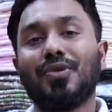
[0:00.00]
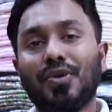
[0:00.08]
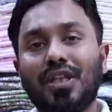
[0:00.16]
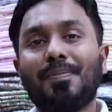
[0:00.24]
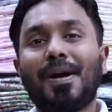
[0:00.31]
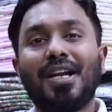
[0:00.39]
লেস
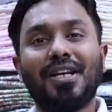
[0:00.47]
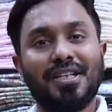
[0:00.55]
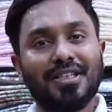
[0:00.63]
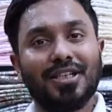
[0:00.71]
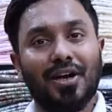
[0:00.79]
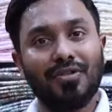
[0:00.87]
হতে পারে
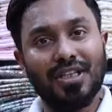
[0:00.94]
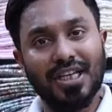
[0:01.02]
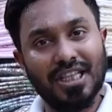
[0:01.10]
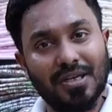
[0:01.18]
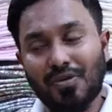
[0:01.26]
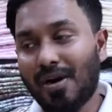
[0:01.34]
ডিসকাউন্ট
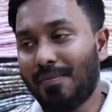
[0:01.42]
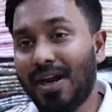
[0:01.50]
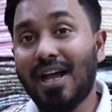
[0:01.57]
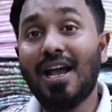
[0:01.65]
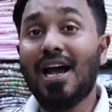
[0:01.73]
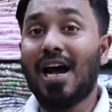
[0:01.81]
দিয়ে দিব
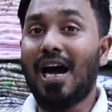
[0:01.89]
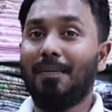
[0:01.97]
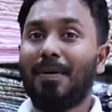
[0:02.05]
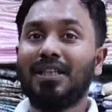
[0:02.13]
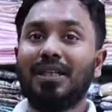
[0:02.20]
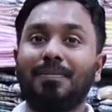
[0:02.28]
আমরা আর
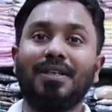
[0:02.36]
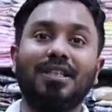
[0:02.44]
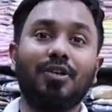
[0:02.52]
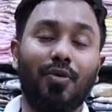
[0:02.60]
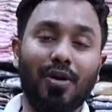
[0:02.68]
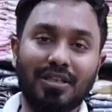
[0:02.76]

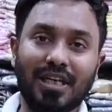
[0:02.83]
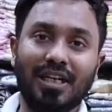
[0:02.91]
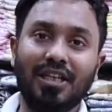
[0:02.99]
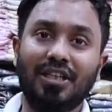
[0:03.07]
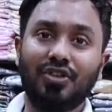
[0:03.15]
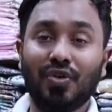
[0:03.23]
পাশাপাশি
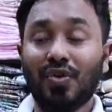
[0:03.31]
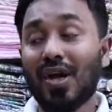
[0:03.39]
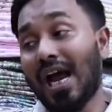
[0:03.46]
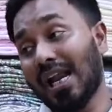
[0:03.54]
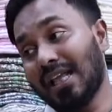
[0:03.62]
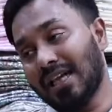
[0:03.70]
হোলসেলারদের জন্য
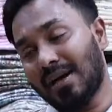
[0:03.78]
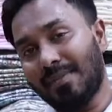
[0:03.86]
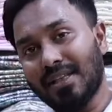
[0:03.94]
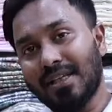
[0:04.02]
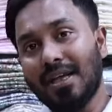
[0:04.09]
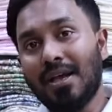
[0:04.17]
আলাদা
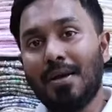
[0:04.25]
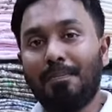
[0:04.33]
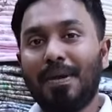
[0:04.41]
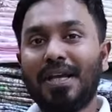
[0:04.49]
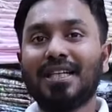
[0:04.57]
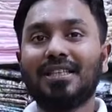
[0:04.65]
আমাদের
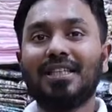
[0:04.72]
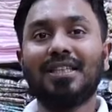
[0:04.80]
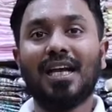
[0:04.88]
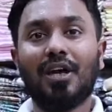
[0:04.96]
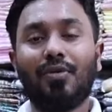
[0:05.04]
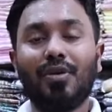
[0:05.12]
পেজ আছে
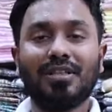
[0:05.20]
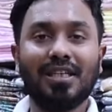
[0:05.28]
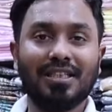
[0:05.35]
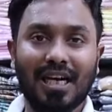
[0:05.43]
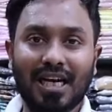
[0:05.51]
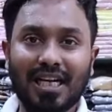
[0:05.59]
তারা
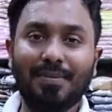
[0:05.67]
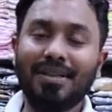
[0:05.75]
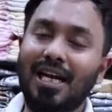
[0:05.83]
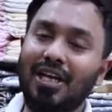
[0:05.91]
হোলসেল যারা নেবেন